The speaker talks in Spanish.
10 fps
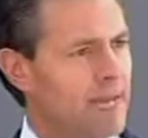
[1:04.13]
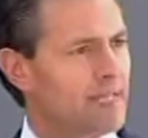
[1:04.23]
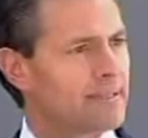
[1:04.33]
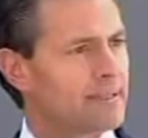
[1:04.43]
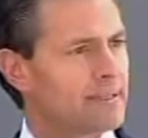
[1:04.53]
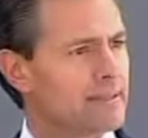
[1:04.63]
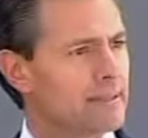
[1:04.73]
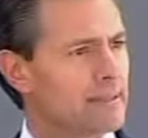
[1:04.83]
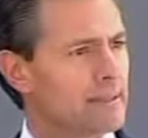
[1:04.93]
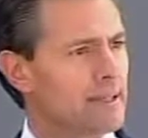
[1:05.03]

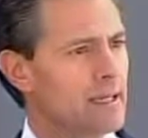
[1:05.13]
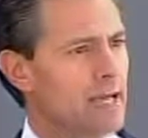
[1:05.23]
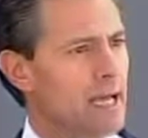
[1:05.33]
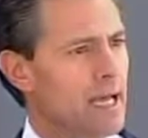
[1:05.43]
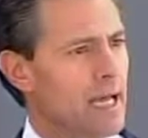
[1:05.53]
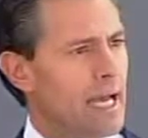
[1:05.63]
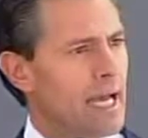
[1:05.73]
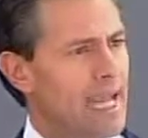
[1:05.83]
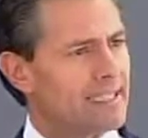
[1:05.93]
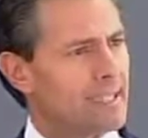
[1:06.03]
Armadas.
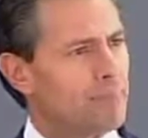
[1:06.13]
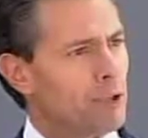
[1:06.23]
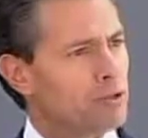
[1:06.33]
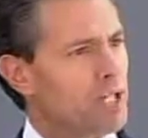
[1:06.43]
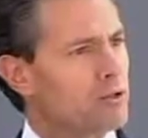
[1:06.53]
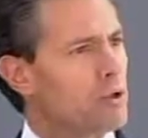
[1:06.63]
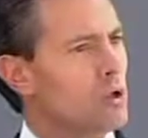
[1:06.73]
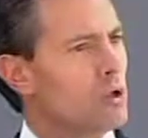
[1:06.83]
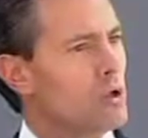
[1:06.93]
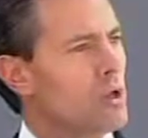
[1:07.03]
En este
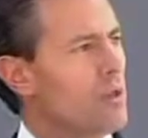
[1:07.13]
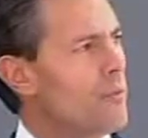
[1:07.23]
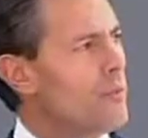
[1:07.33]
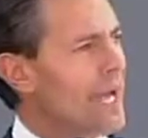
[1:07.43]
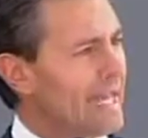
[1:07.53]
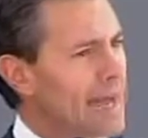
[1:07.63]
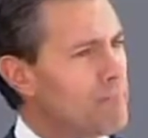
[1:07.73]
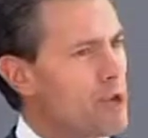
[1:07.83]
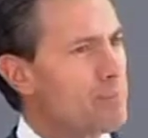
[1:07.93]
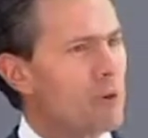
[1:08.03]
proceso de
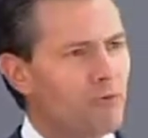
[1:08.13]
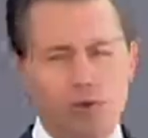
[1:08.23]
cambio